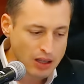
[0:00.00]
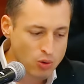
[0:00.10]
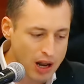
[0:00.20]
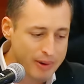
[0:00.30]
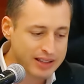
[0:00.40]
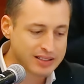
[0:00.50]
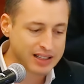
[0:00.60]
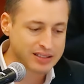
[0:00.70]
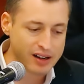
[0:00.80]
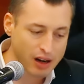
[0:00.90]
Y una vez
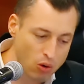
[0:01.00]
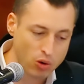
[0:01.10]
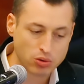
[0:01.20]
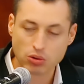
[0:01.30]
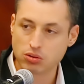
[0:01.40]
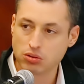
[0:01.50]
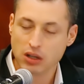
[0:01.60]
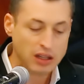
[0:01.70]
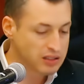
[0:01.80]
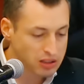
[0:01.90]
que sin
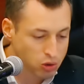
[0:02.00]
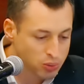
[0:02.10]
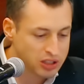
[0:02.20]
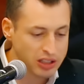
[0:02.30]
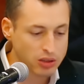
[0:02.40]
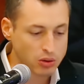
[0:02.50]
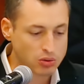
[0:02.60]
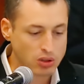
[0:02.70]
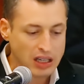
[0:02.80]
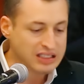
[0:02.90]
recursos, sin
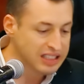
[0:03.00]
subsidios,